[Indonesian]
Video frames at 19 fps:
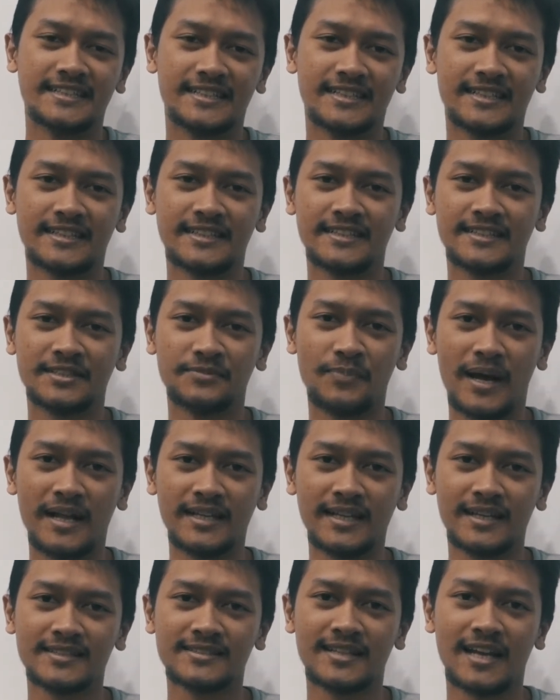ke
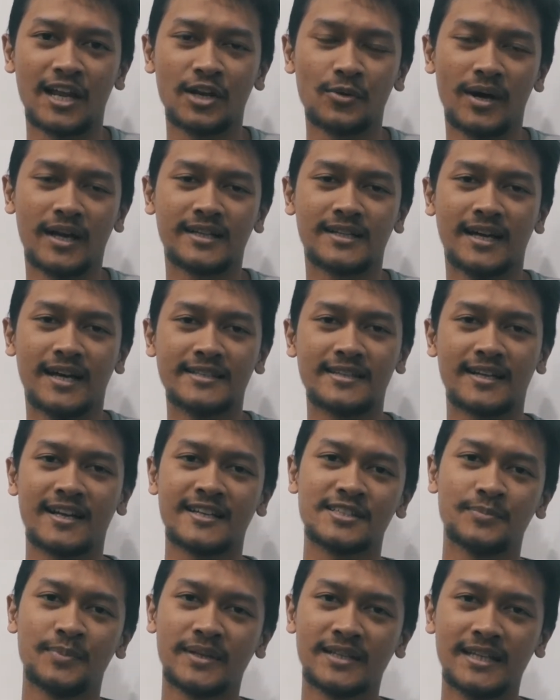depannya selalu ada acara
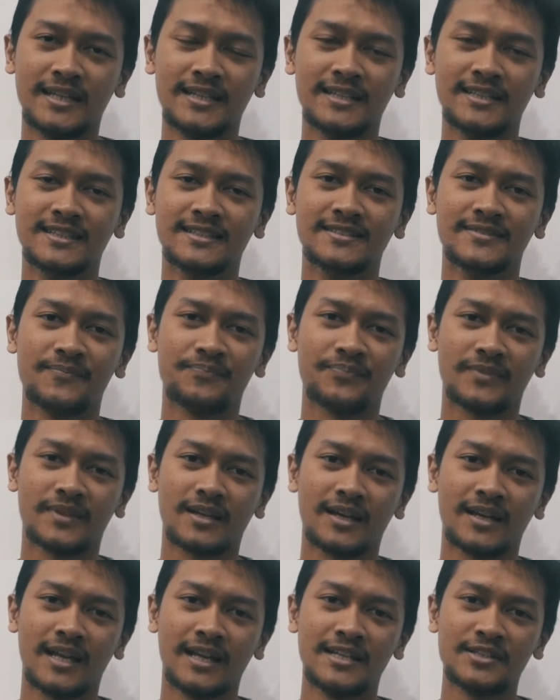seperti ini
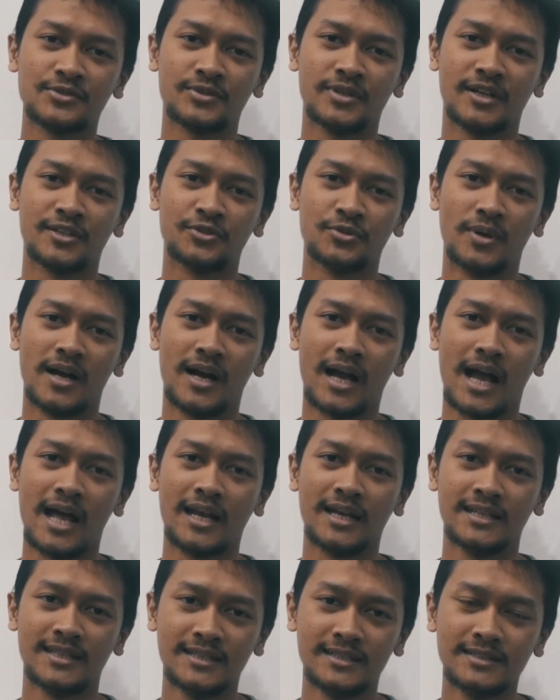karena ini sudah dua
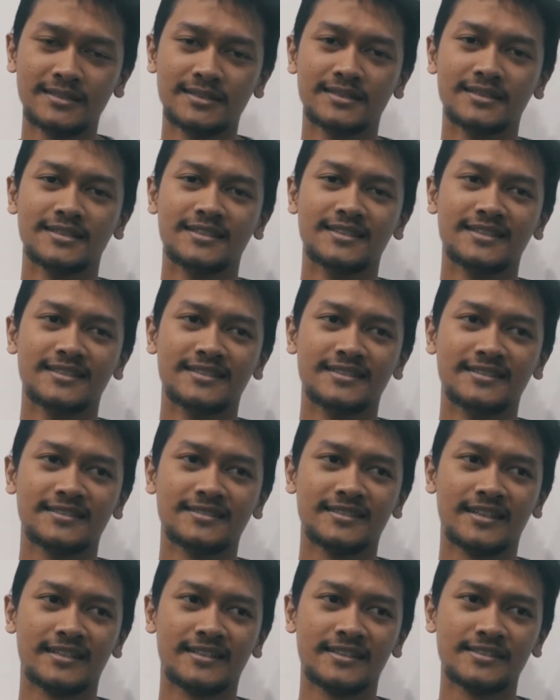kali
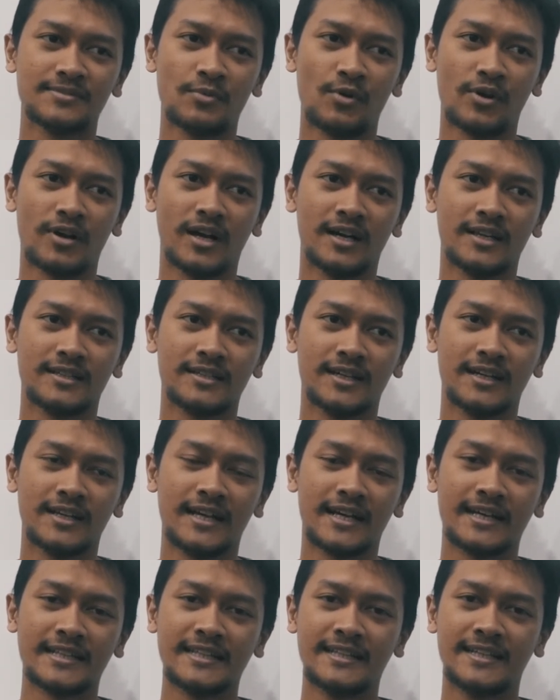jadi semoga ada
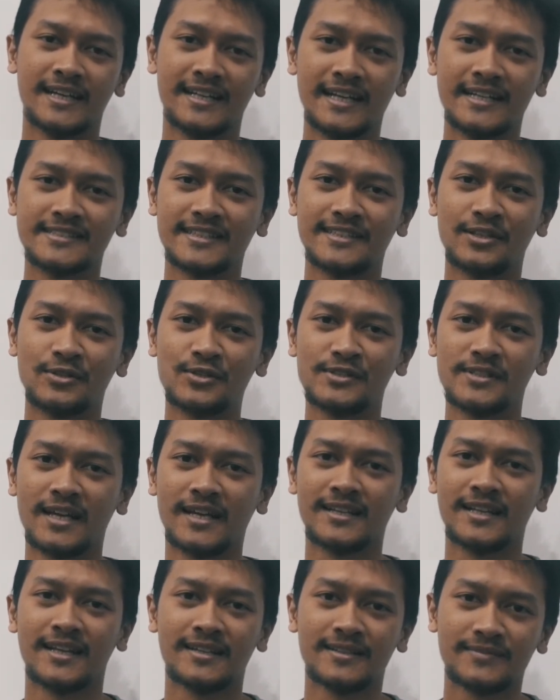yang ketiga dan seterusnya
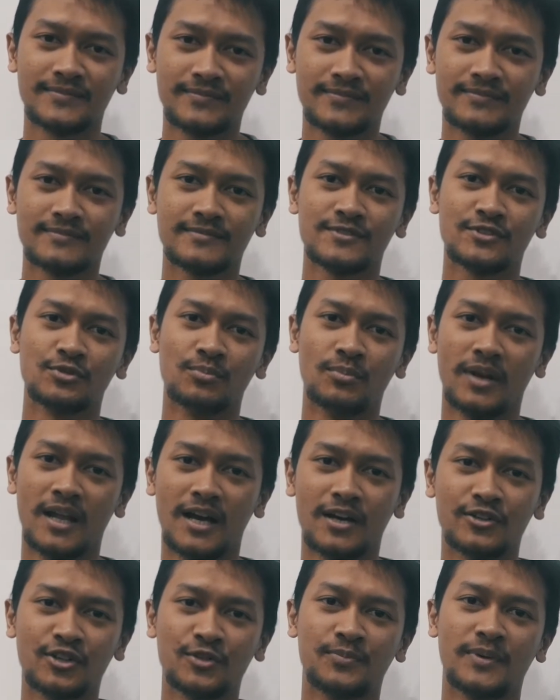dan
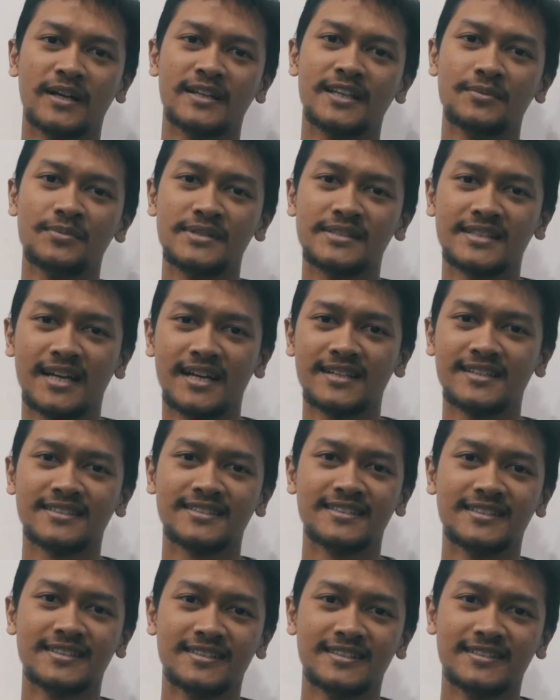jumlah kurbannya bisa
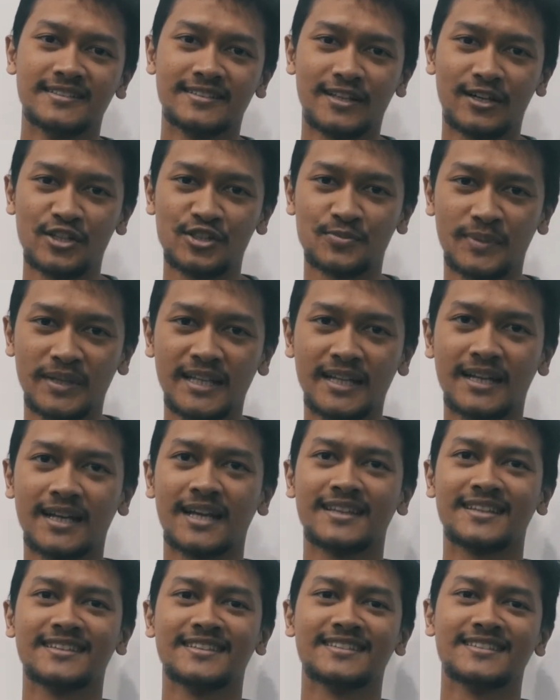terus
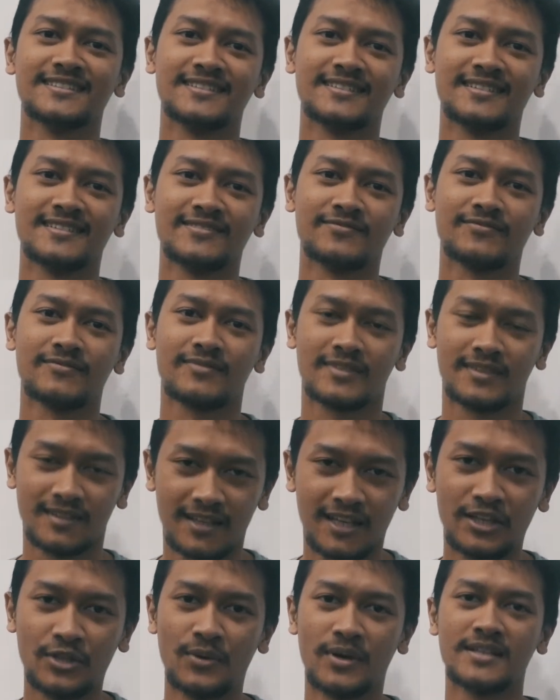meningkat
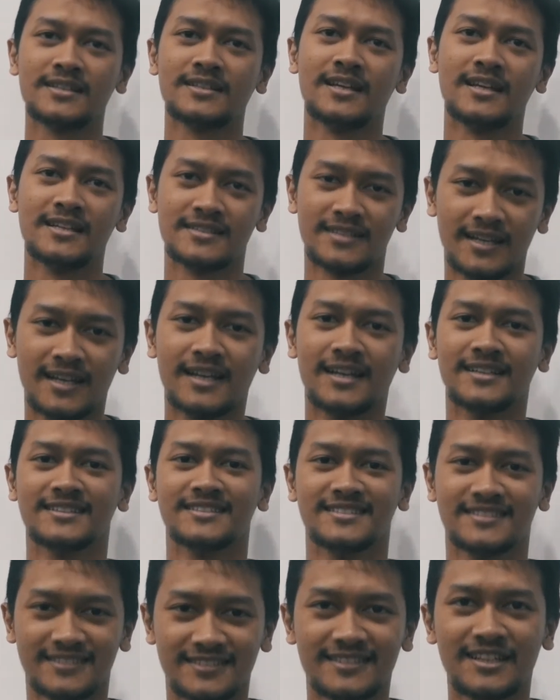gitu aja dari saya
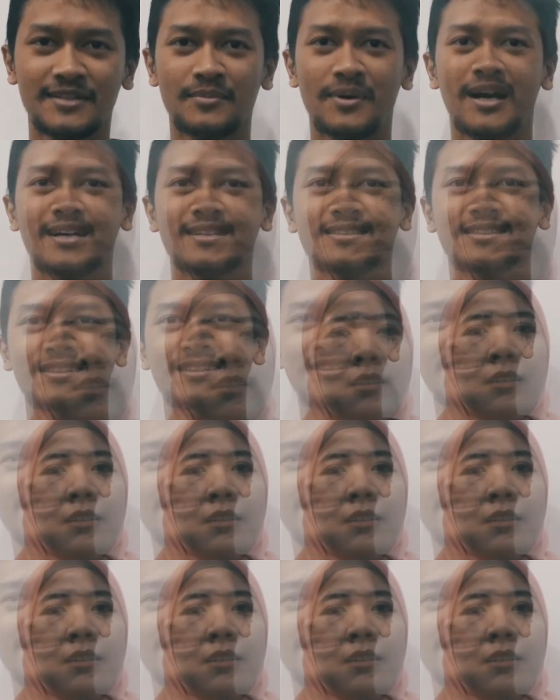terima kasih